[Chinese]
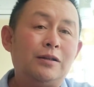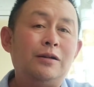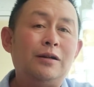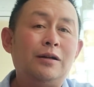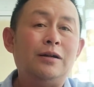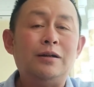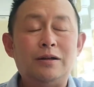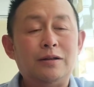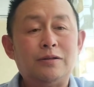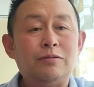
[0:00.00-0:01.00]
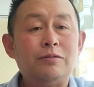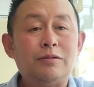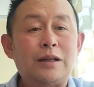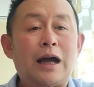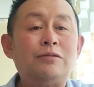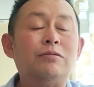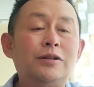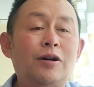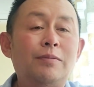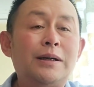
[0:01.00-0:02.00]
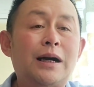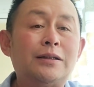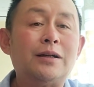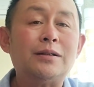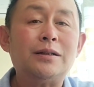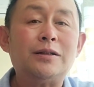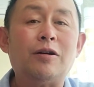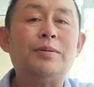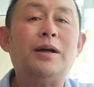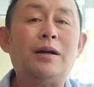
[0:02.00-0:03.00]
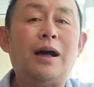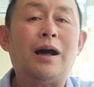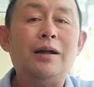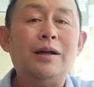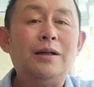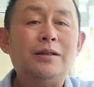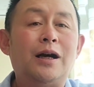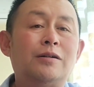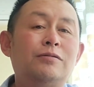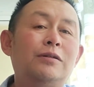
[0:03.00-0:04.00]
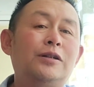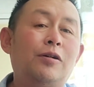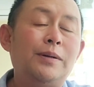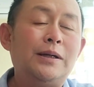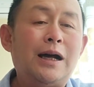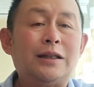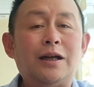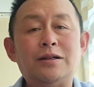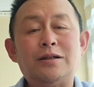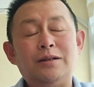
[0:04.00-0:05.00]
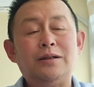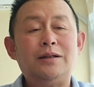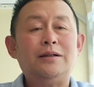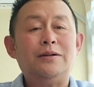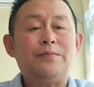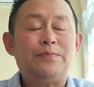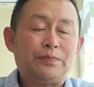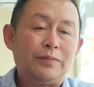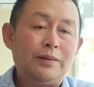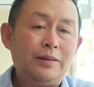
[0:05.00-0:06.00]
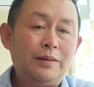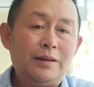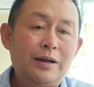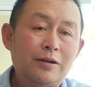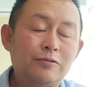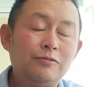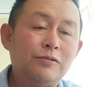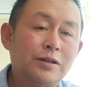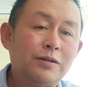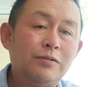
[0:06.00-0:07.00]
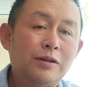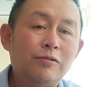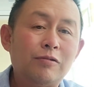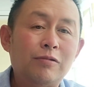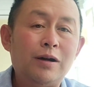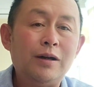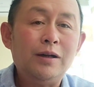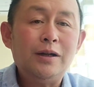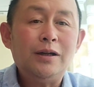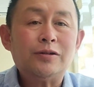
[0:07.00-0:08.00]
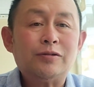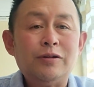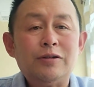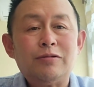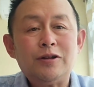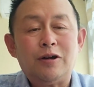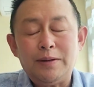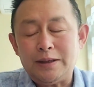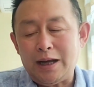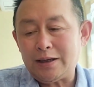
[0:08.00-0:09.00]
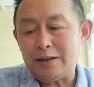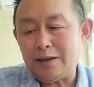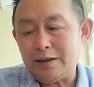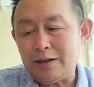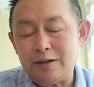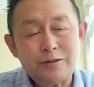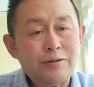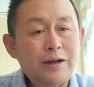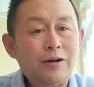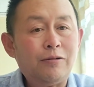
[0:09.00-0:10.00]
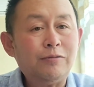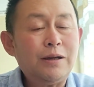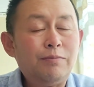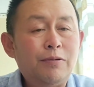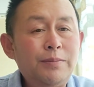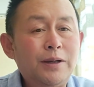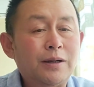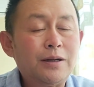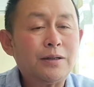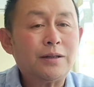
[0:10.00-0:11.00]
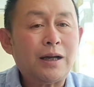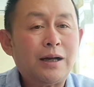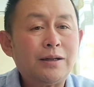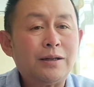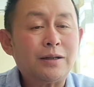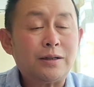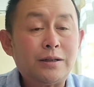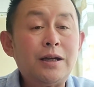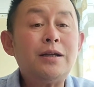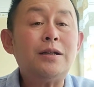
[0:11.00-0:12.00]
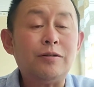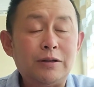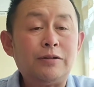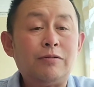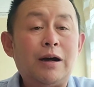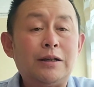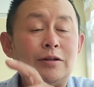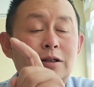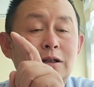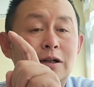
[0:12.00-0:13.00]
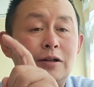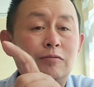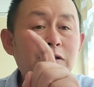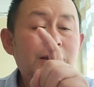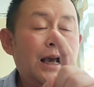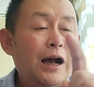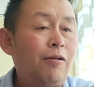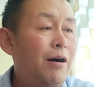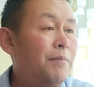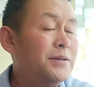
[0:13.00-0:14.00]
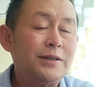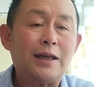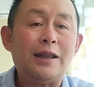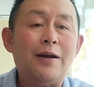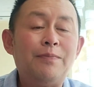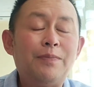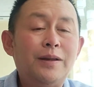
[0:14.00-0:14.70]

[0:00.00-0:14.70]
呃，都拿出了姚贝娜当时的照片啦，讲述了姚贝娜当时的这个啊工作生活的状况，所以说姚贝娜呢，虽然红颜薄命，可是她呢是真是有那句话叫生如夏花般灿烂。